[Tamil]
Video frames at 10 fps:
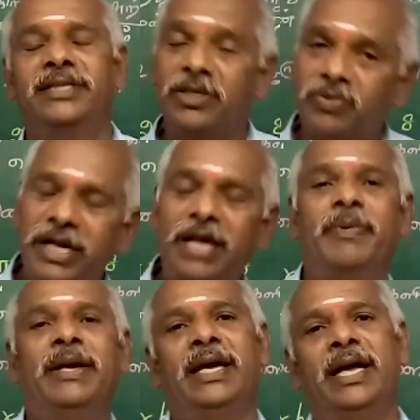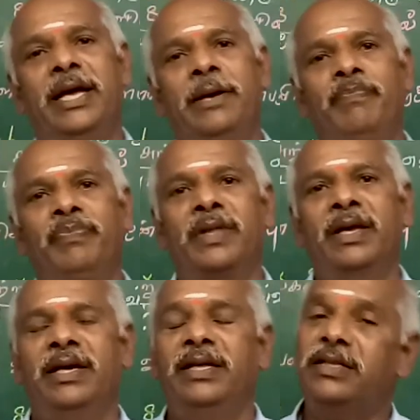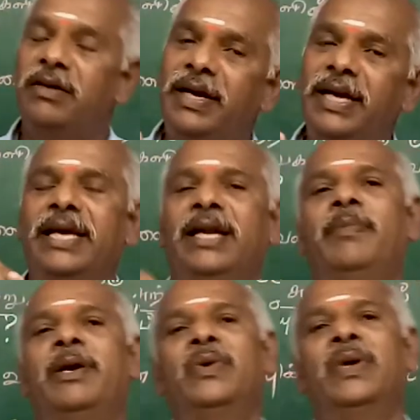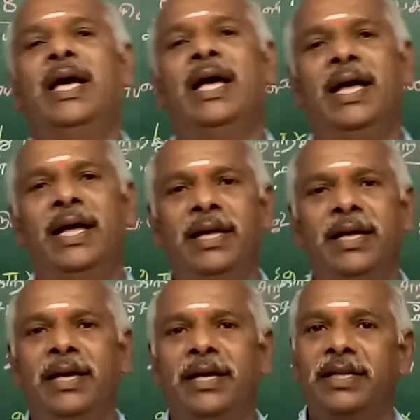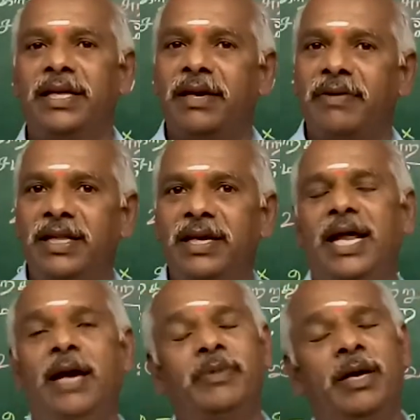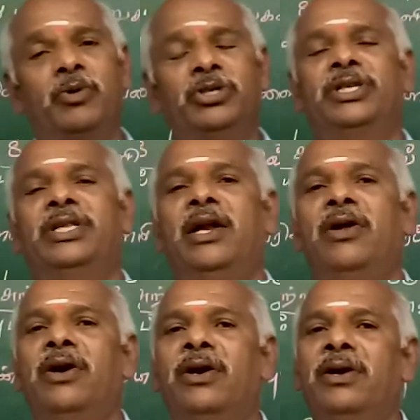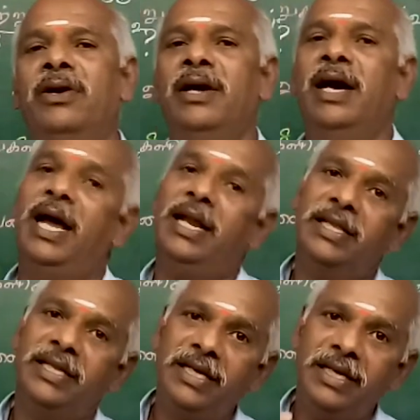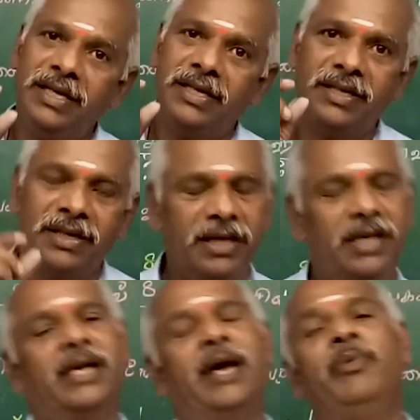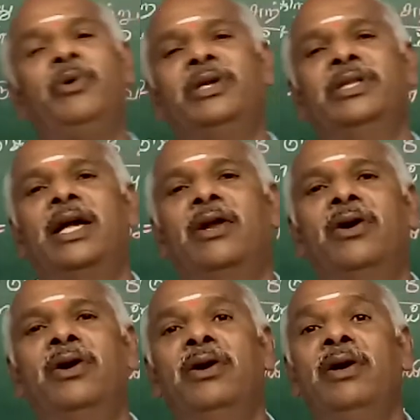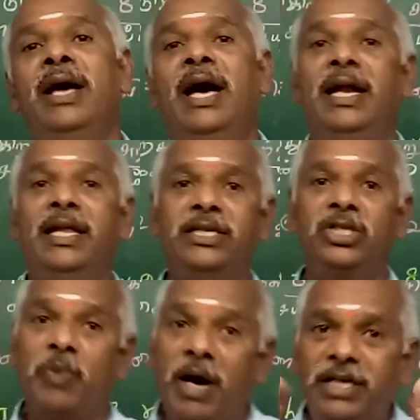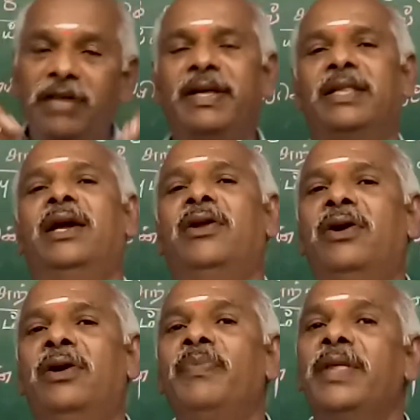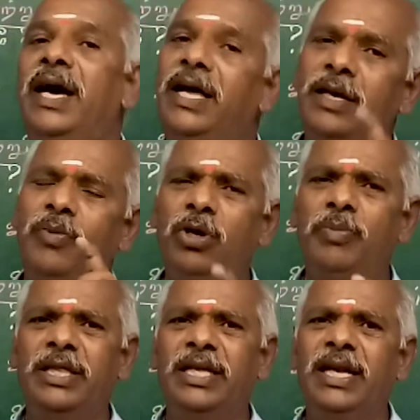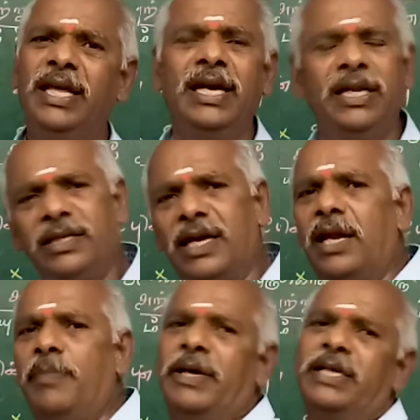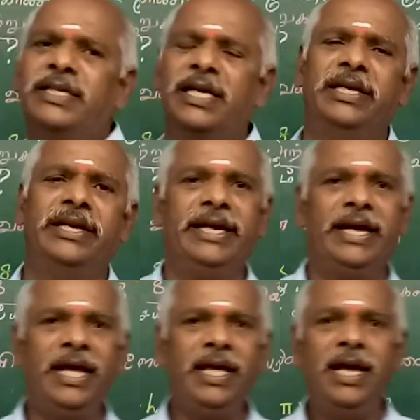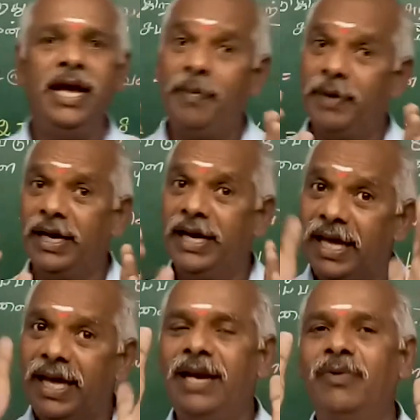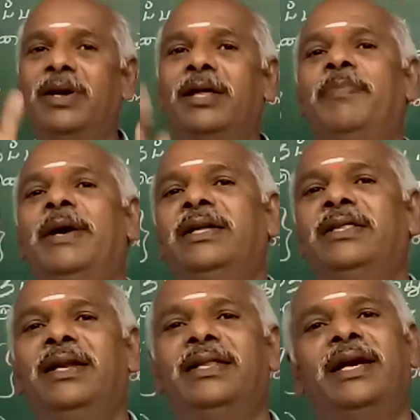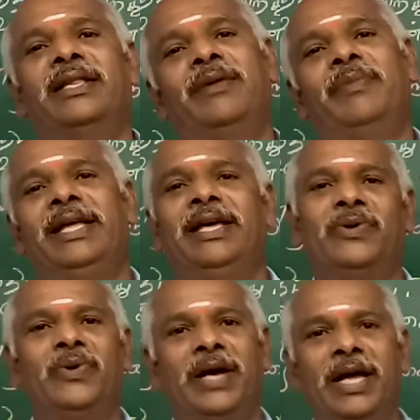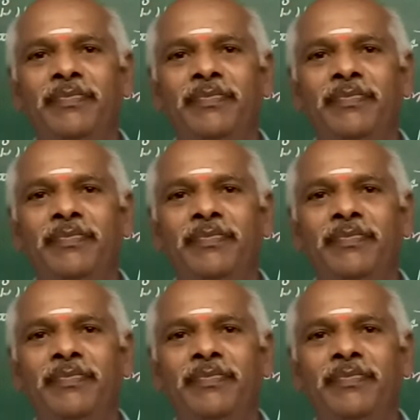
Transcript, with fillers: சப்ஸ்கிரைப் பண்ணுங்கள் இதை தவிர நீங்கள் என்ன பண்ணணும்னா நீங்கள் வந்து லேப்டாப் வச்சுருந்தாலோ அல்லது கம்ப்யூட்டர் இருந்தாலோ அல்லது ஸ்மார்ட் டிவி இருந்தாலோ அதில் போட்டு பார்த்தீங்கன்னா எழுத்து நல்லா பெருசாக தெரியுங்க அப்போ நான் நேரில் உங்களுக்கு பக்கத்தில் இருந்து நடத்துகிற மாதிரியே இருக்குங்க